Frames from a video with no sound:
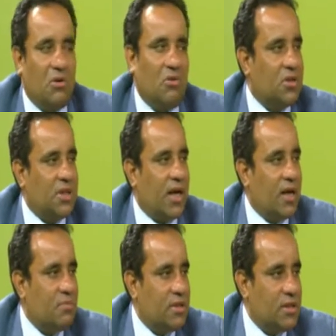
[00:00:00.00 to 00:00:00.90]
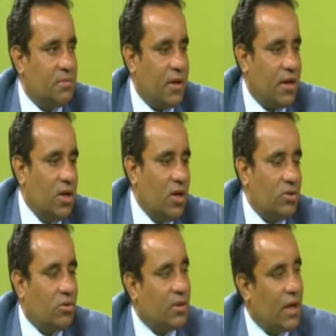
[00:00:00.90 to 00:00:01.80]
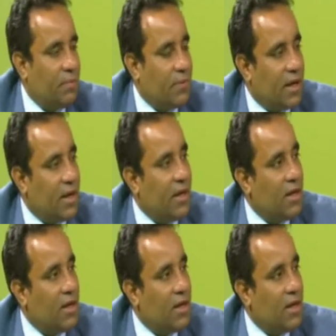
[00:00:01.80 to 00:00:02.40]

অল জেনারেল বিজনেস প্ল্যান তখন তারা আপনাকে